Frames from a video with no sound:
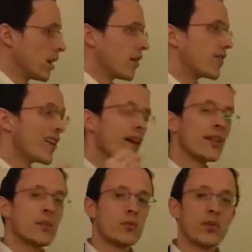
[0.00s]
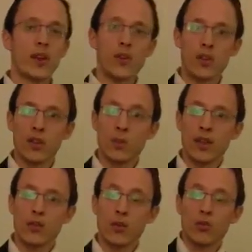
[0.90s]
Vient le Khatam Sofer et donne une
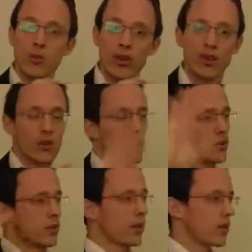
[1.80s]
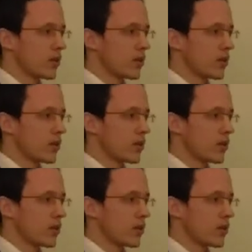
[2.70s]
explication absolument extraordinaire.